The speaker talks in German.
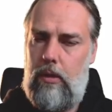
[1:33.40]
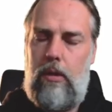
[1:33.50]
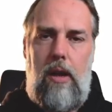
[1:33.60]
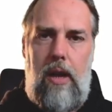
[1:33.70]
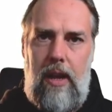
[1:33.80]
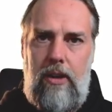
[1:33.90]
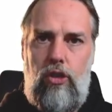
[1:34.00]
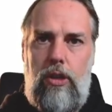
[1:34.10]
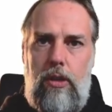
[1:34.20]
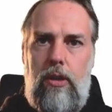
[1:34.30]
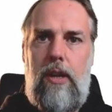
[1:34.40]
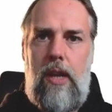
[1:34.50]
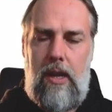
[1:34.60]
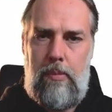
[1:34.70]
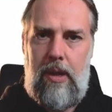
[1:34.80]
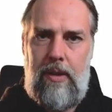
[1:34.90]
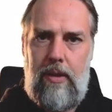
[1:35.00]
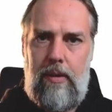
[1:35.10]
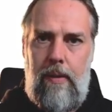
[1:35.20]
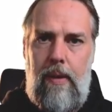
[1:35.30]
Einen Schritt nach dem anderen.
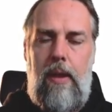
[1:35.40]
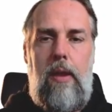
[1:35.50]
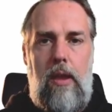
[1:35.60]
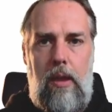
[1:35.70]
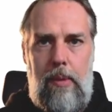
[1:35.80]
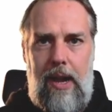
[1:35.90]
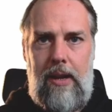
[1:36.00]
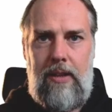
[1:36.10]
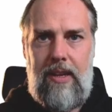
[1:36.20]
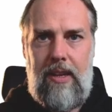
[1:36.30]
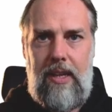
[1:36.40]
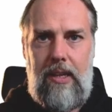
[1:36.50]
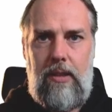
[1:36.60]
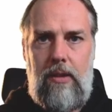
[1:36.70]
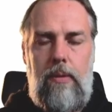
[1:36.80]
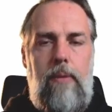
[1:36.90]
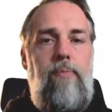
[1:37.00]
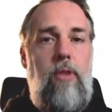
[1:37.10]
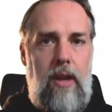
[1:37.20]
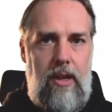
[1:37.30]
Immer eine Sache rechnen,
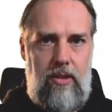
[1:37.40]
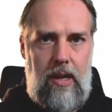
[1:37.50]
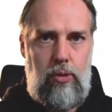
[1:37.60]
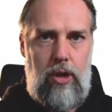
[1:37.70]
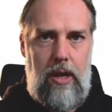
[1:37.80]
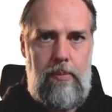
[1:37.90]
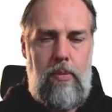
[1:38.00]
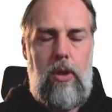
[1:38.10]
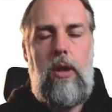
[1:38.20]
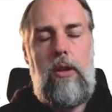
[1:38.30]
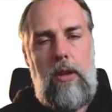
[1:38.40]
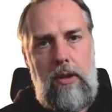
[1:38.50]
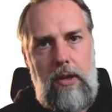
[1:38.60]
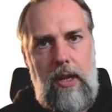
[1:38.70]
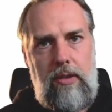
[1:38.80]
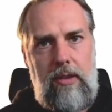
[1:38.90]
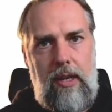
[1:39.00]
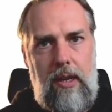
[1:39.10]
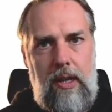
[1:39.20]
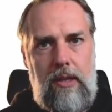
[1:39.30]
den Rest abschreiben. Dann die nächste Sache
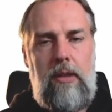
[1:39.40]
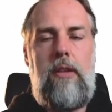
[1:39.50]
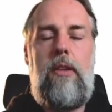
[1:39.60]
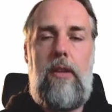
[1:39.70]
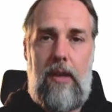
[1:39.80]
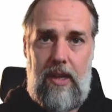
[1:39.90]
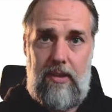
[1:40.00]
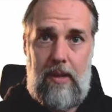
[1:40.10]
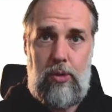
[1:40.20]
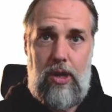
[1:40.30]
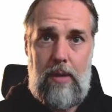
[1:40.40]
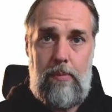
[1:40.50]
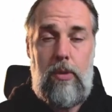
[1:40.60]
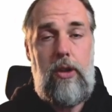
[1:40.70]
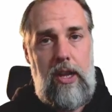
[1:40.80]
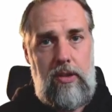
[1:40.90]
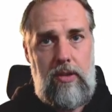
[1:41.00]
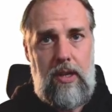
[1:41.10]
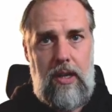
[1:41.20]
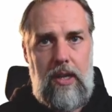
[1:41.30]
rechnen, den Rest abschreiben. Nächste
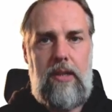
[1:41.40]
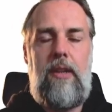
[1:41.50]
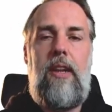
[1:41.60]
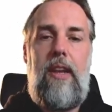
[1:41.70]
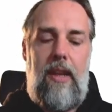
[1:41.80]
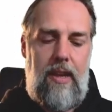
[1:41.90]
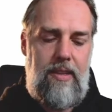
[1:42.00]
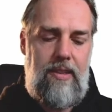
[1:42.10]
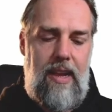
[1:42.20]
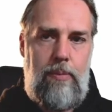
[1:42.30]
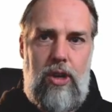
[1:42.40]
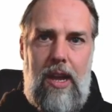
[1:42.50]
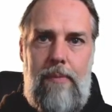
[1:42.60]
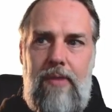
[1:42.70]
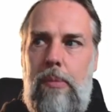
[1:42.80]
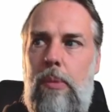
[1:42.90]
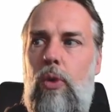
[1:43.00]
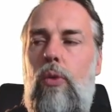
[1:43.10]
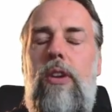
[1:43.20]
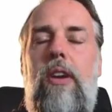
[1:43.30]
Sache rechnen, Rest abschreiben. Wir haben im
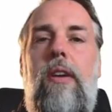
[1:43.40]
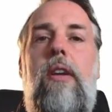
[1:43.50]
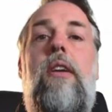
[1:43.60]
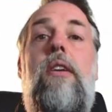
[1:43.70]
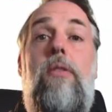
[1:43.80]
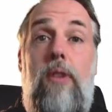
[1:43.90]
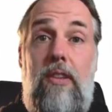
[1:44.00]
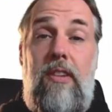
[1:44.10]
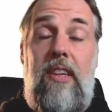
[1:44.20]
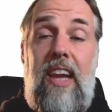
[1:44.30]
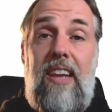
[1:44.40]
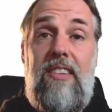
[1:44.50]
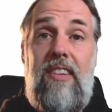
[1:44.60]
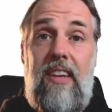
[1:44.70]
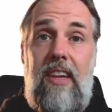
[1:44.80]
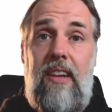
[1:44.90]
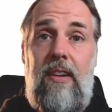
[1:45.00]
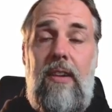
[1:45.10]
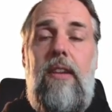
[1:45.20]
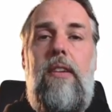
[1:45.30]
Grunde, und das ist die erste Regel,
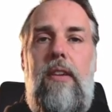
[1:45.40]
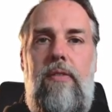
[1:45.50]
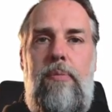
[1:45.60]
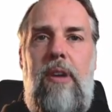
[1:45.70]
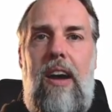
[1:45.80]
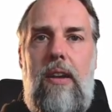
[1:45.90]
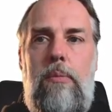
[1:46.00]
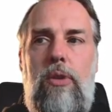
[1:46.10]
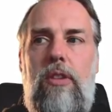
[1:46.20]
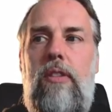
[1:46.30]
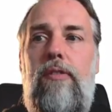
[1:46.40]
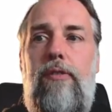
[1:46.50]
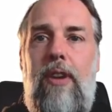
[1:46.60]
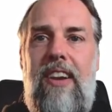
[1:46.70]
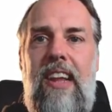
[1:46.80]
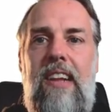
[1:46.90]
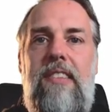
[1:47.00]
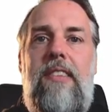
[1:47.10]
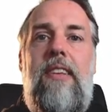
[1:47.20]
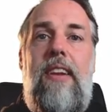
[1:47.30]
die wir beachten müssen, von
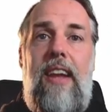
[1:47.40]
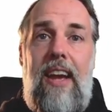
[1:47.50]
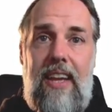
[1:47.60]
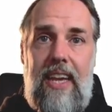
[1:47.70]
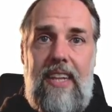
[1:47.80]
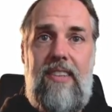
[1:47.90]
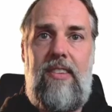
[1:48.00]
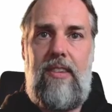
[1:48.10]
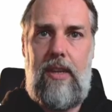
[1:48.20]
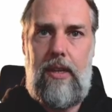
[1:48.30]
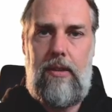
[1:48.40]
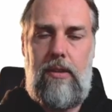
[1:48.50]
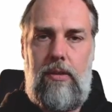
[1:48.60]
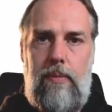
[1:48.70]
links nach rechts gerechnet.